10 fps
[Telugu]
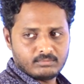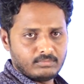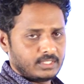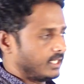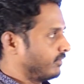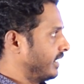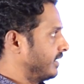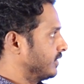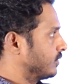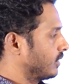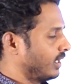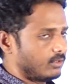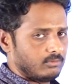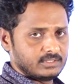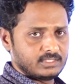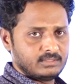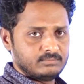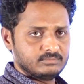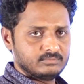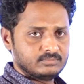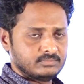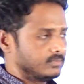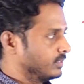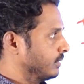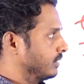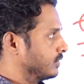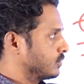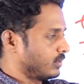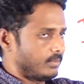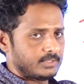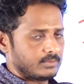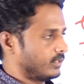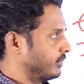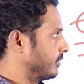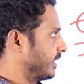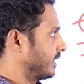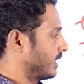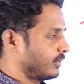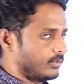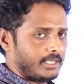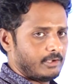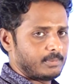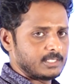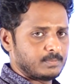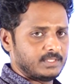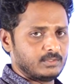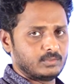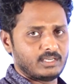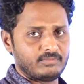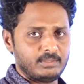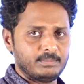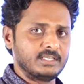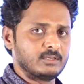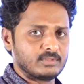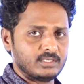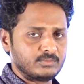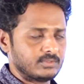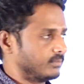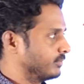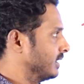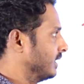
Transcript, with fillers: మనకి ఇరవై ఐదు ఇంటూ నాలుగు వంద సున్నా పెట్టుకుంటాం ఇరవై ఐదారులో నూట యాభై ప్లస్ పది నూట అరవై పదహారు వందలు అనుకుంటాం